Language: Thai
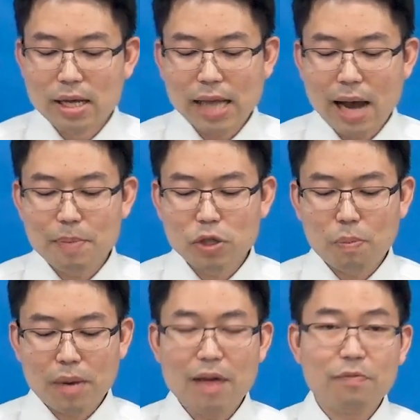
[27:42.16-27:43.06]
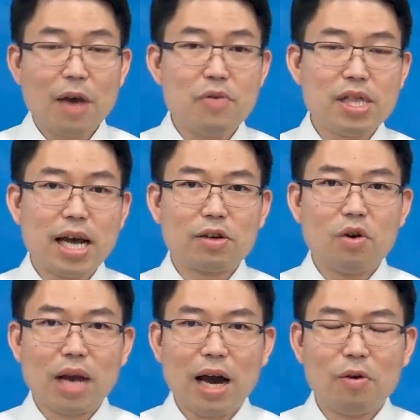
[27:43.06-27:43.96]
ตามประสบการณ์ฝ่ายวิญญาณขอ
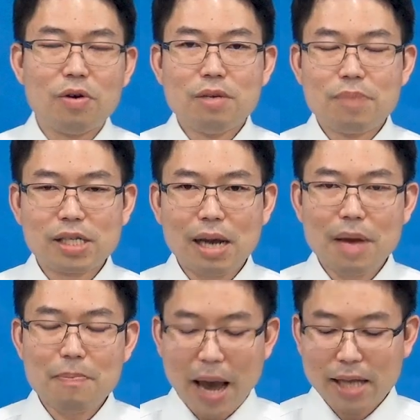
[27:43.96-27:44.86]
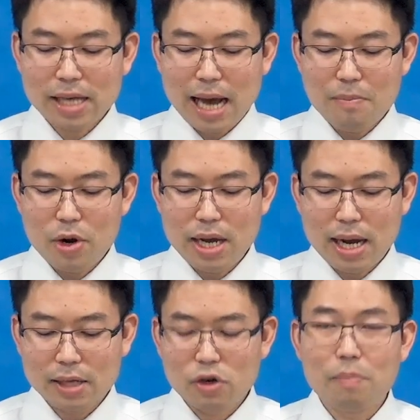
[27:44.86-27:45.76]
งเราเพื่อทำให้แผนการบริ
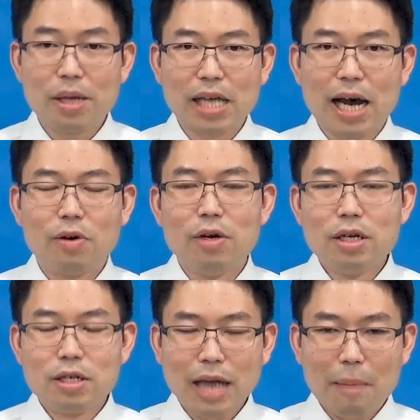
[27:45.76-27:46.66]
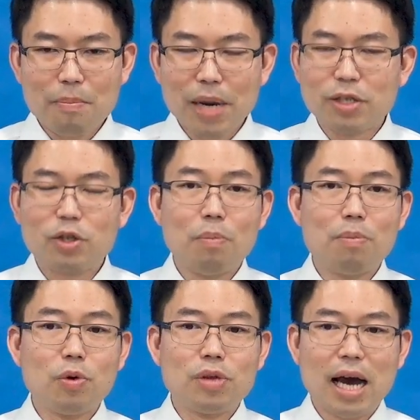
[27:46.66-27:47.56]
หารของพระเจ้าสำเร็จสม
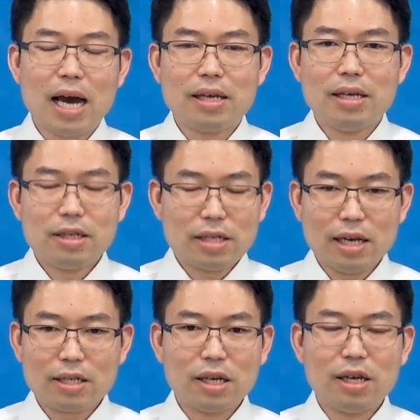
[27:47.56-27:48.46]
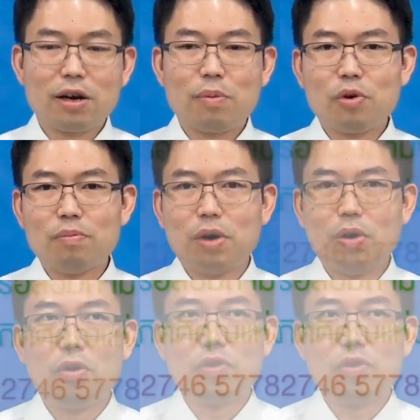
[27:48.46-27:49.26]
บูรณ์ได้สรรเสริญและขอบคุณพระอง